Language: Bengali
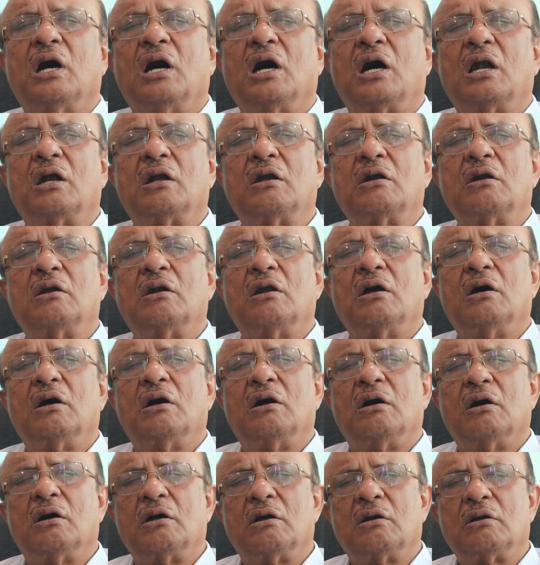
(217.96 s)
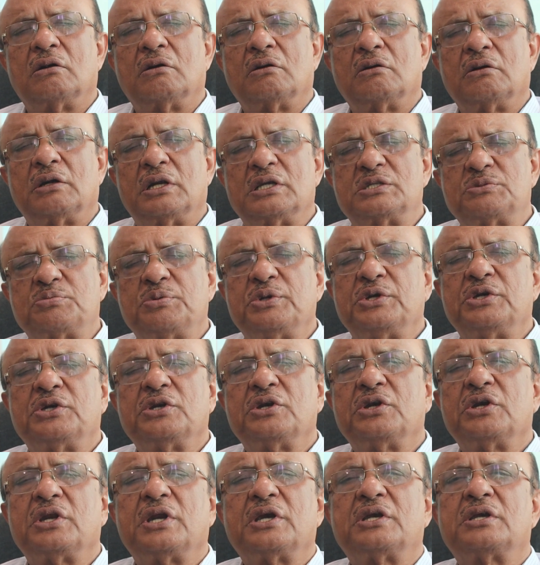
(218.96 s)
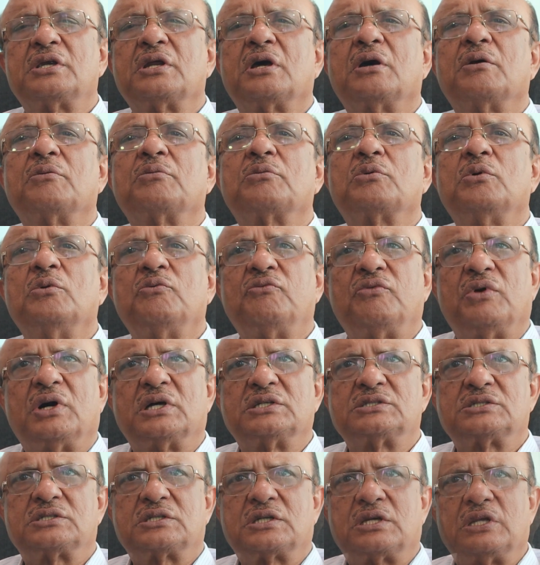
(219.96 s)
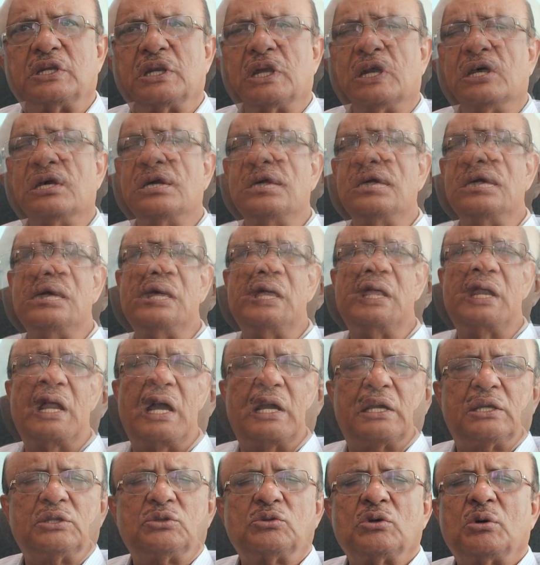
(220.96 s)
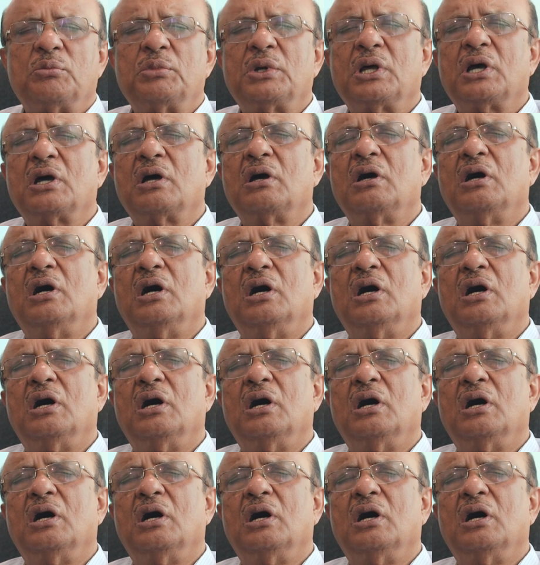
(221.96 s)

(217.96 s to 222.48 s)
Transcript: আর রেসপিরেটরি রেটটা খুব ফাস্ট কিনা এর আগে তো আমরা